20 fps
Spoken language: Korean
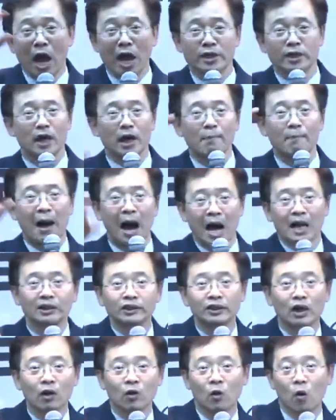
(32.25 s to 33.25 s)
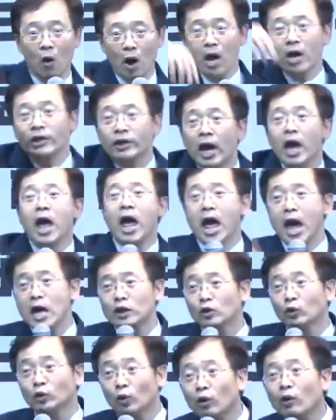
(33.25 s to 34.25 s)
회사가 망하지 않고
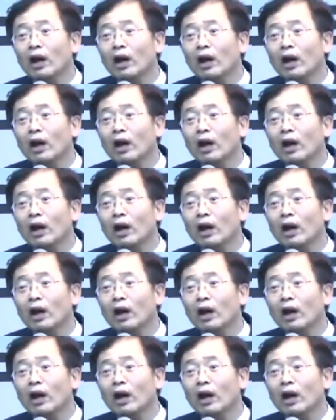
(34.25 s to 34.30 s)
계속